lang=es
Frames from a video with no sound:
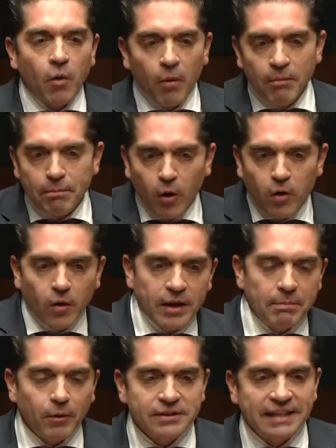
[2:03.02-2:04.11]
un poco de
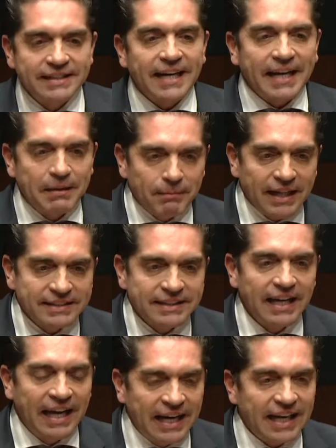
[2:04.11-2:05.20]
porcentaje más
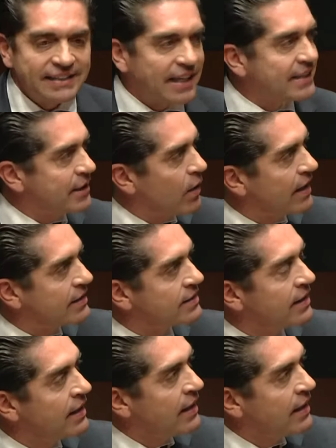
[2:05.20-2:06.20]
en las acciones.